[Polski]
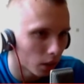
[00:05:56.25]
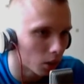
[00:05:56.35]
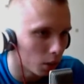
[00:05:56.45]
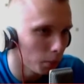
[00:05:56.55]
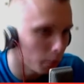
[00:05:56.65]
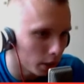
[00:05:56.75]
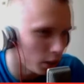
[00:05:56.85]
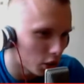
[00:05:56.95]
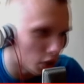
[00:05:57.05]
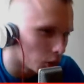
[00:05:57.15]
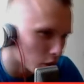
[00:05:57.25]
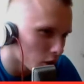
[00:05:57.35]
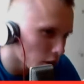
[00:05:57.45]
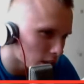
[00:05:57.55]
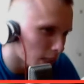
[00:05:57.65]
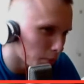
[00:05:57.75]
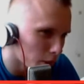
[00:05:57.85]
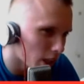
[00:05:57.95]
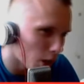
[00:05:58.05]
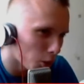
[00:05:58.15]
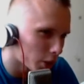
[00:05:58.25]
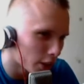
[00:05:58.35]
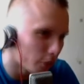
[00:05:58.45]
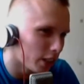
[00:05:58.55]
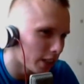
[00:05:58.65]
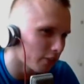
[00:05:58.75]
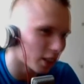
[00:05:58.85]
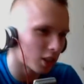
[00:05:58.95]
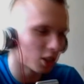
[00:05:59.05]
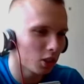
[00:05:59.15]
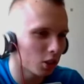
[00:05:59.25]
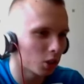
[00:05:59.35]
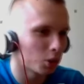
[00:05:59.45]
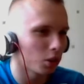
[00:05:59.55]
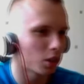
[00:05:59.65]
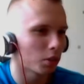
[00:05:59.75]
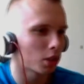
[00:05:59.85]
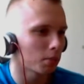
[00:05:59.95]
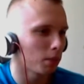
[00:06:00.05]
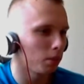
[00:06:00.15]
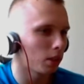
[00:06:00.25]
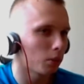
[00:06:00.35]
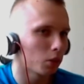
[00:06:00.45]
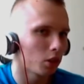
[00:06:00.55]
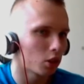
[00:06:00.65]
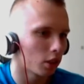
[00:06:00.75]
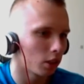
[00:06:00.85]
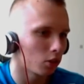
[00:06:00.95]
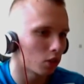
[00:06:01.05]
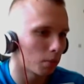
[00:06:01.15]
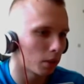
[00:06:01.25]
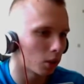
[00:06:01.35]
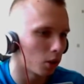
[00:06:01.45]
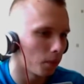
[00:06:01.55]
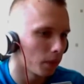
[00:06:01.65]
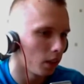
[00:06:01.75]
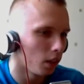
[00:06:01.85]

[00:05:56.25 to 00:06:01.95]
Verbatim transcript: No niby idzie, no coś tam by dało się wyrwać, tylko kurczę trzyma mi tam to jeszcze jedno żeberko.